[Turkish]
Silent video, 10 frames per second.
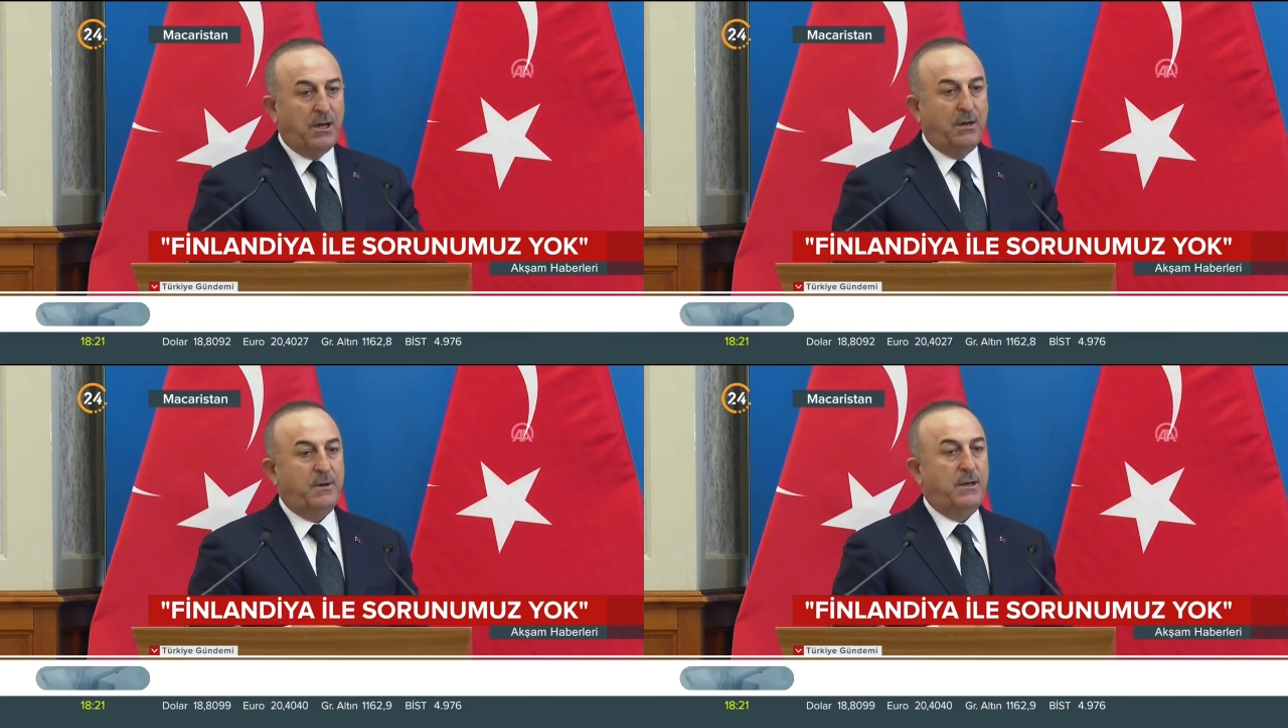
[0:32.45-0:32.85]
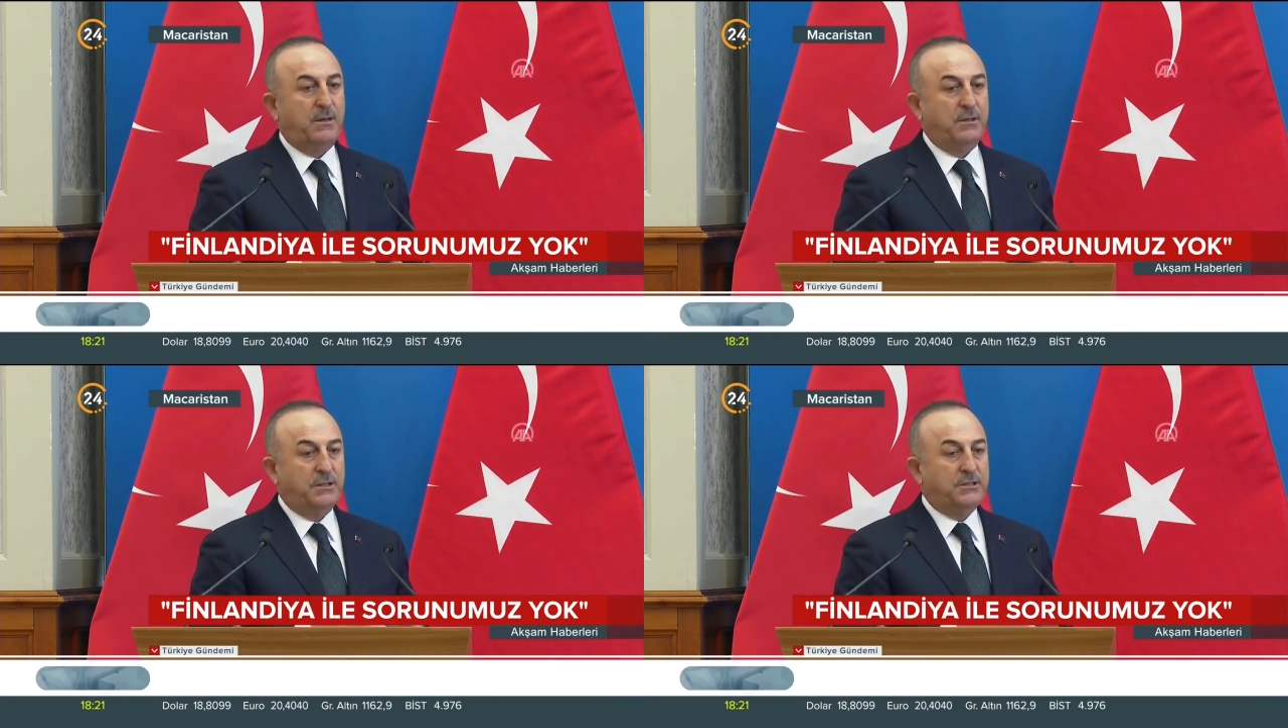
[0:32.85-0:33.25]

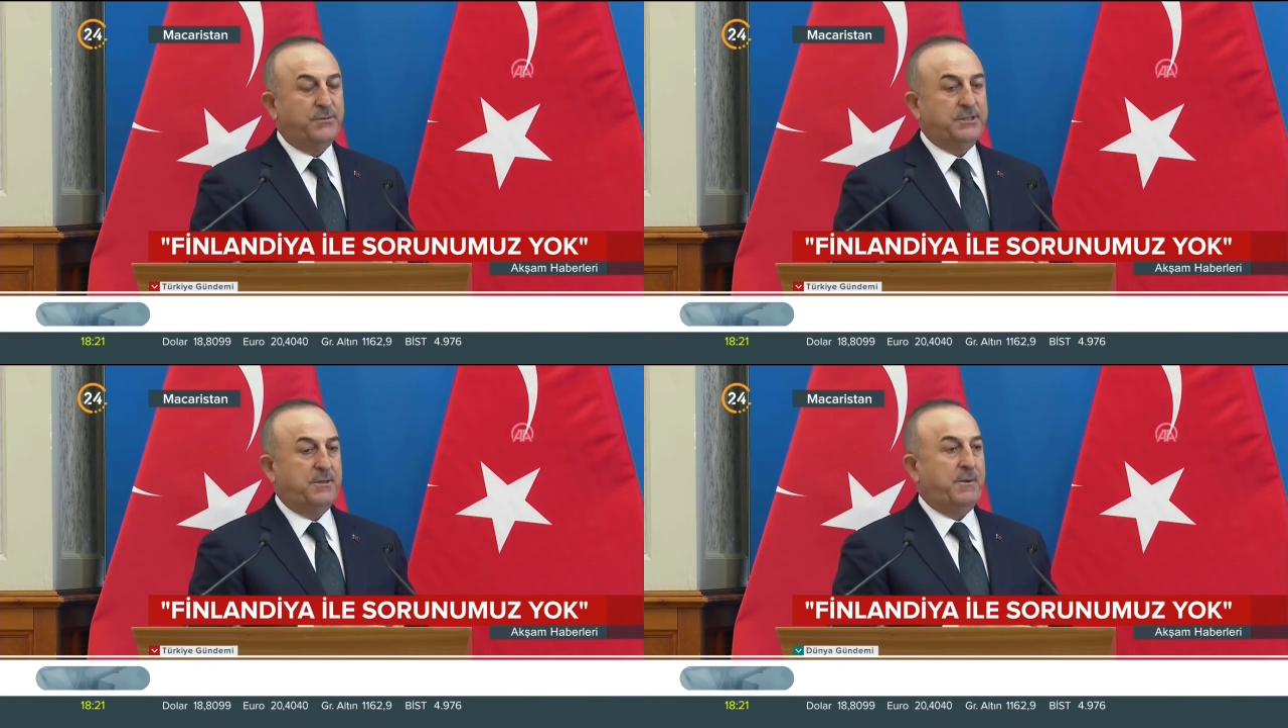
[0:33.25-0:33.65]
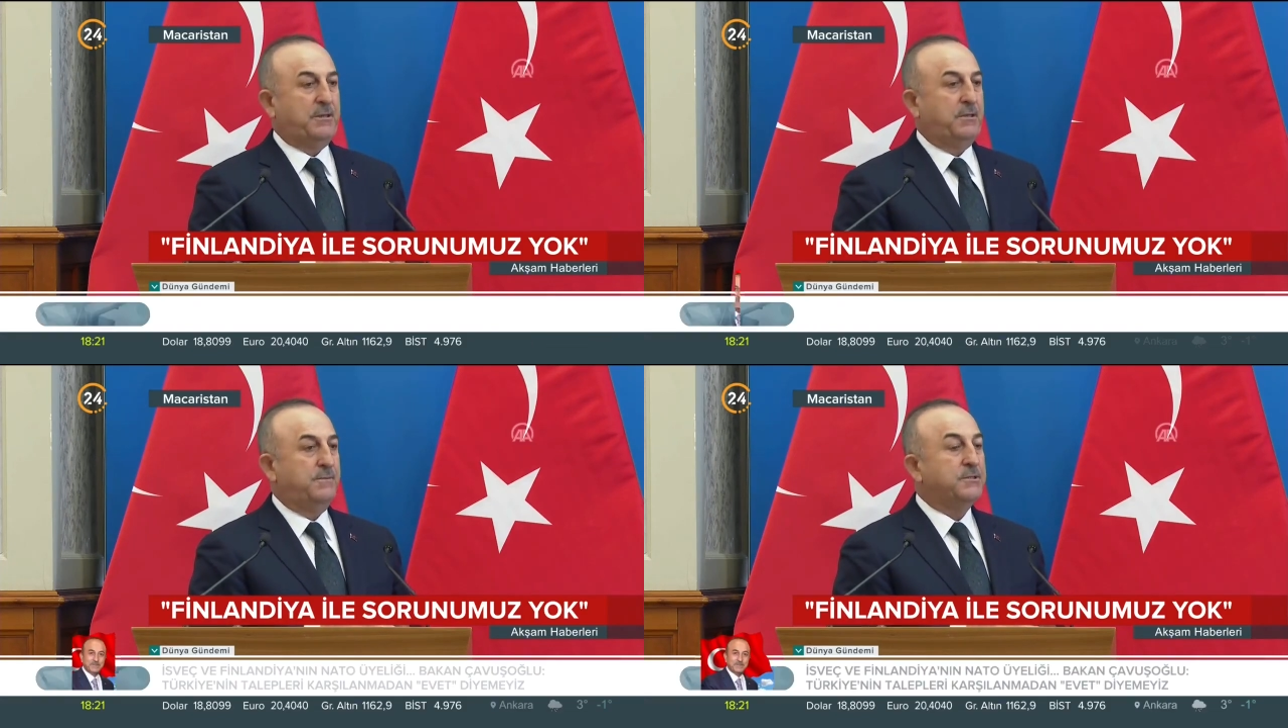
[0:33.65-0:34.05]
Ama İsveç'e
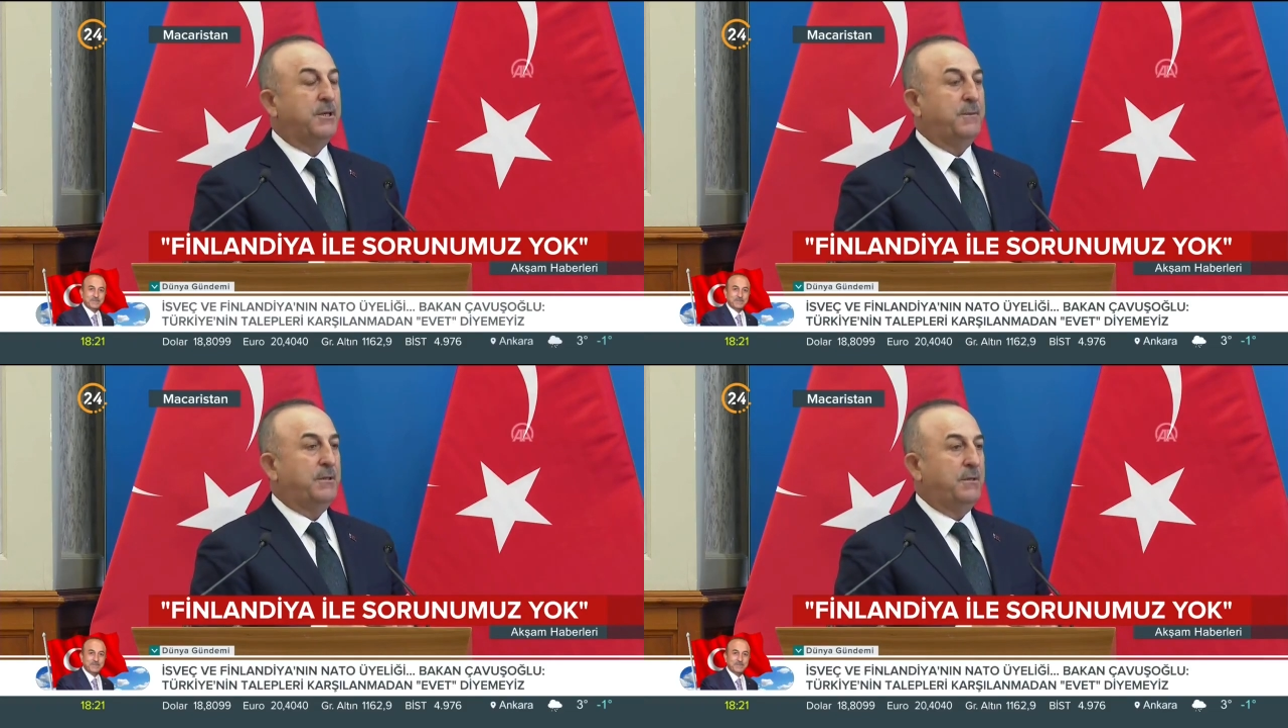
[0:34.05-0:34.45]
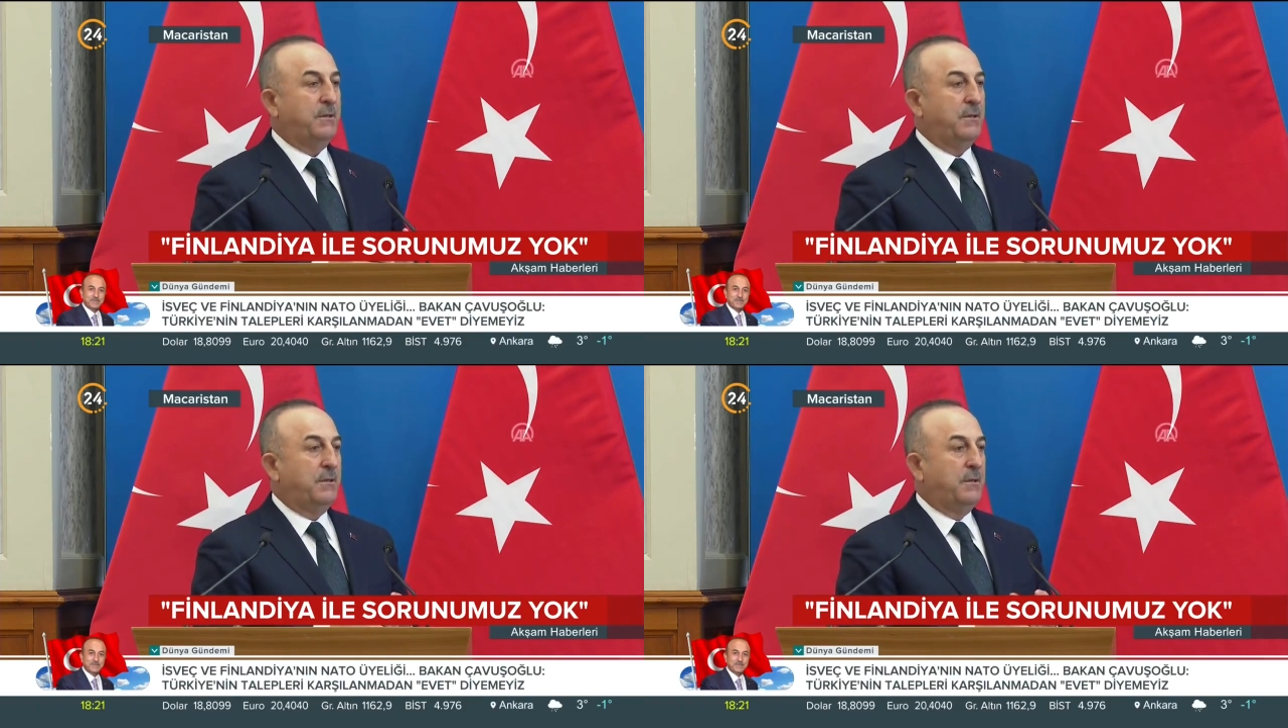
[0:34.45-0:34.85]
baktığımız zaman
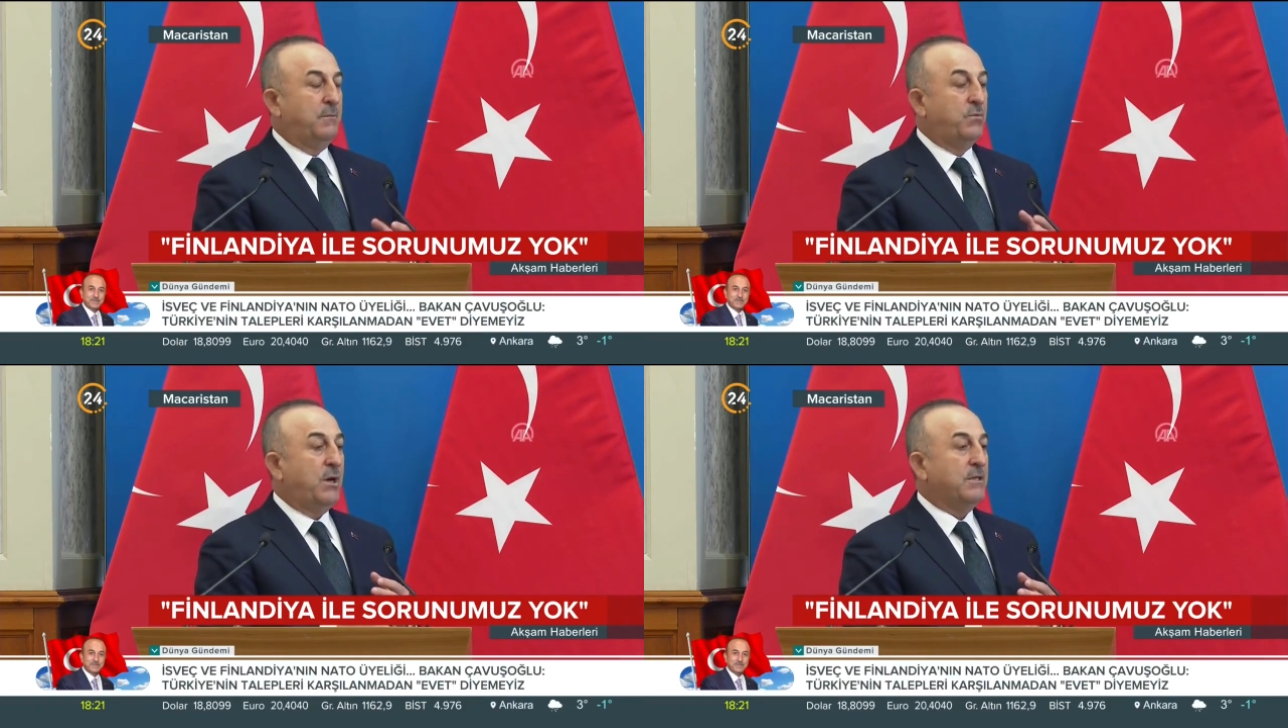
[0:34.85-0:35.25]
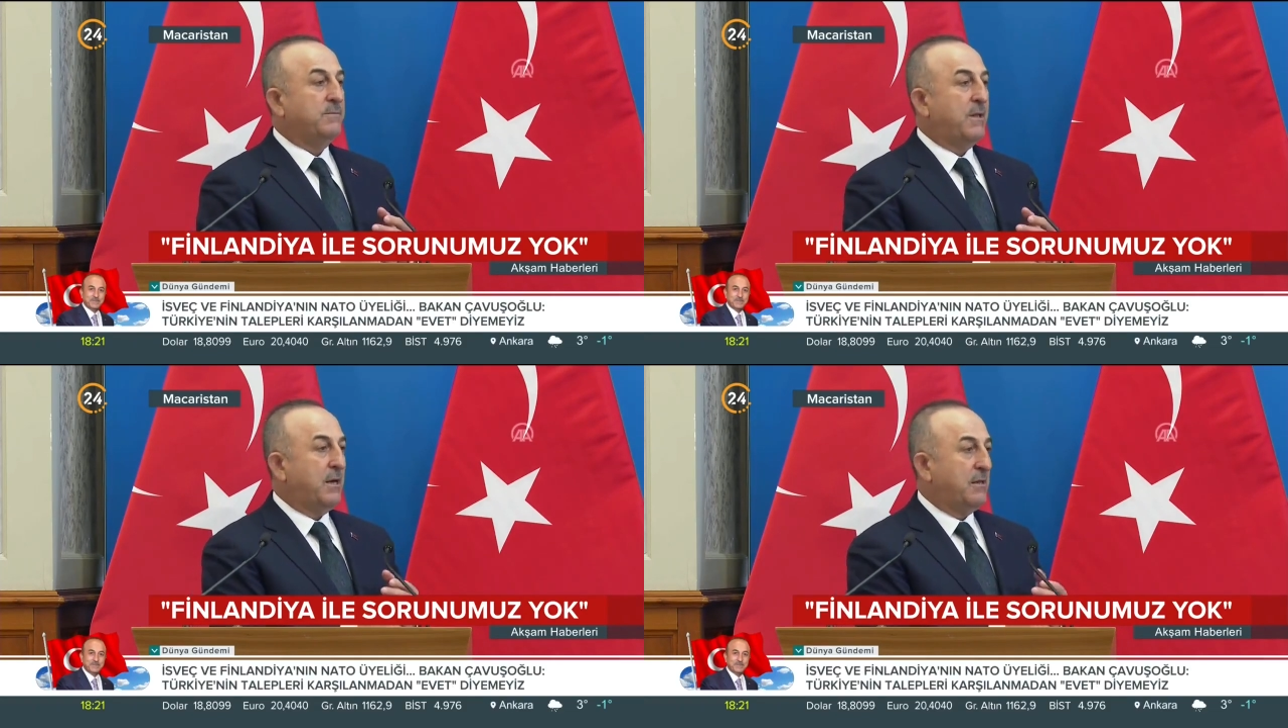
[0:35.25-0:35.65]
bu
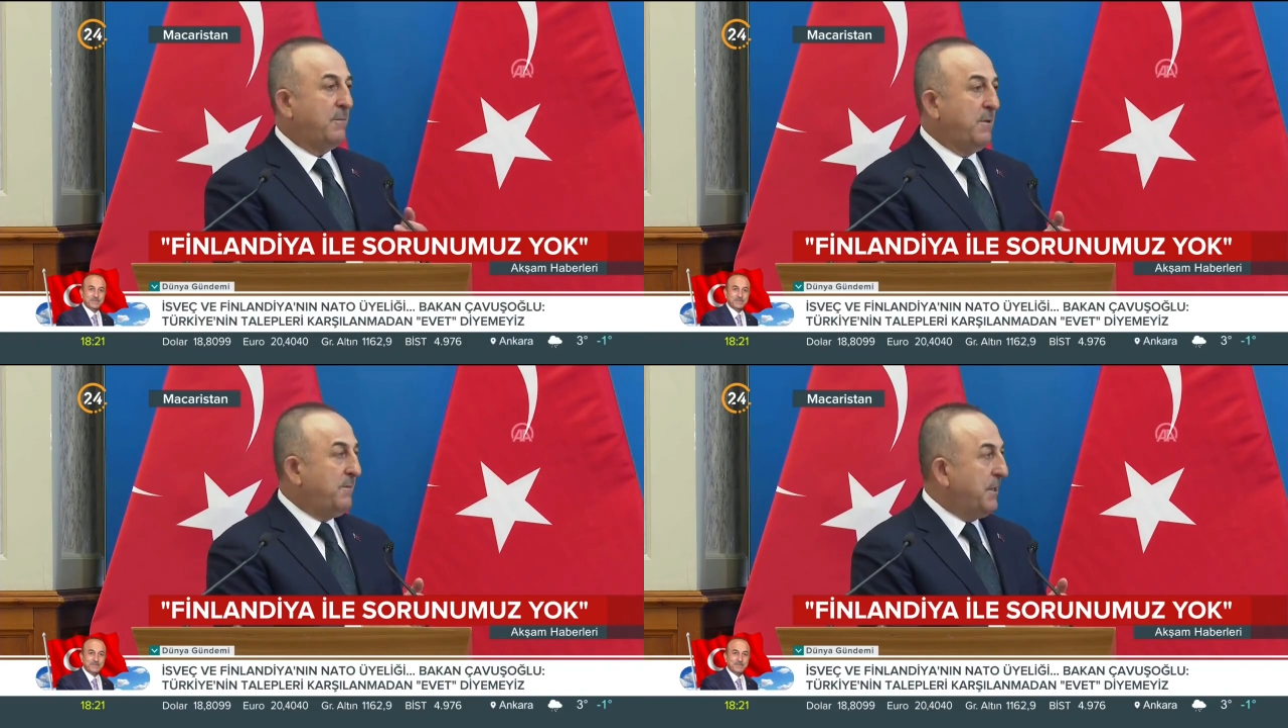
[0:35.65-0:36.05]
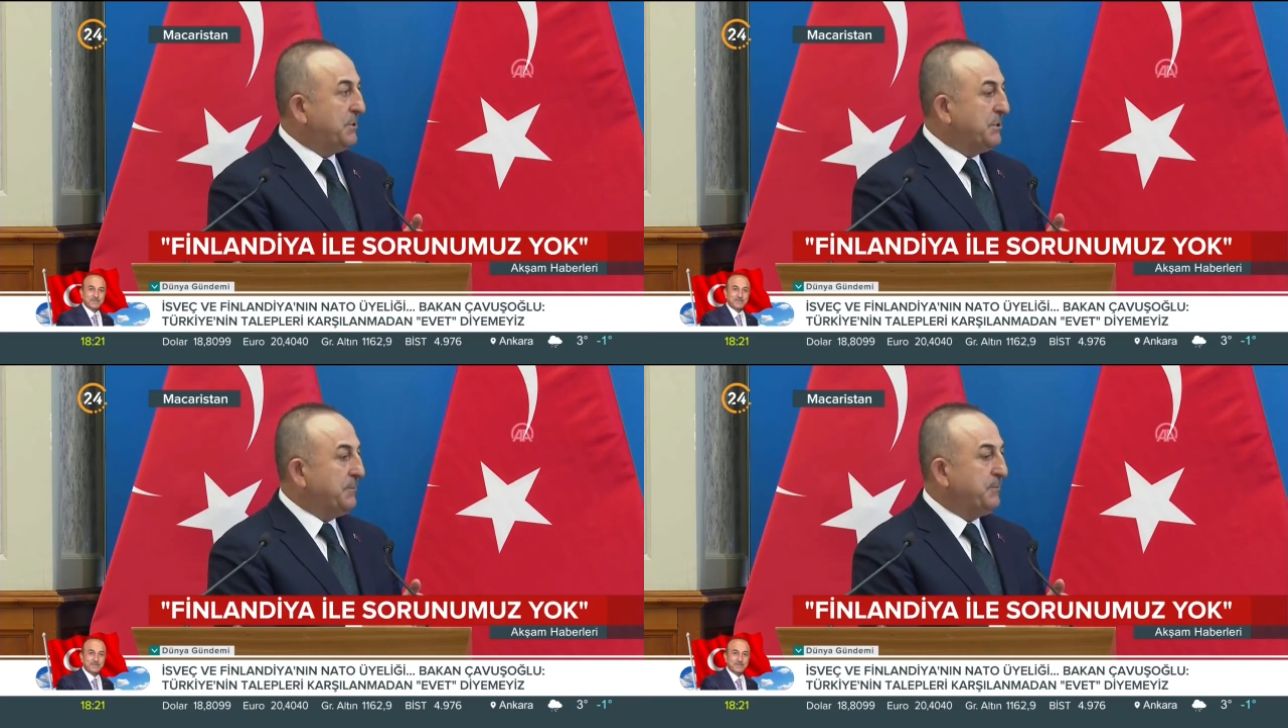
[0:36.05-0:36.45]
adımlar atabilmek
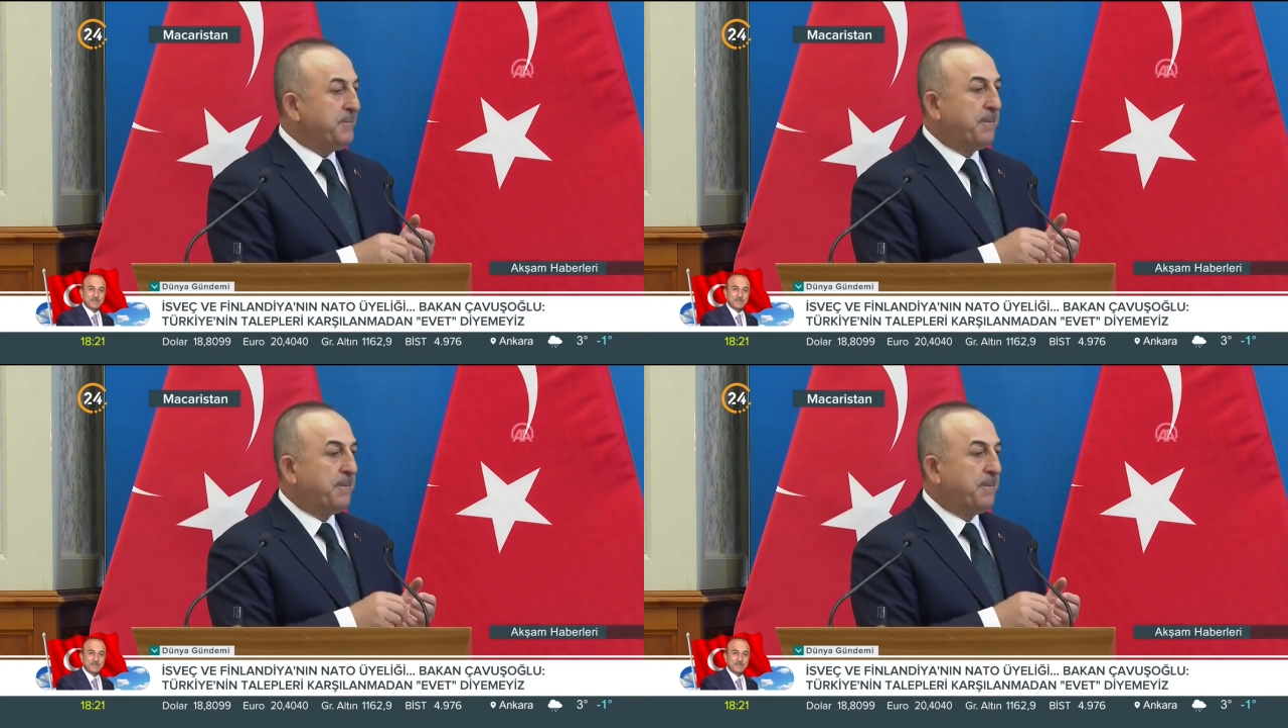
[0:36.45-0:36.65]
için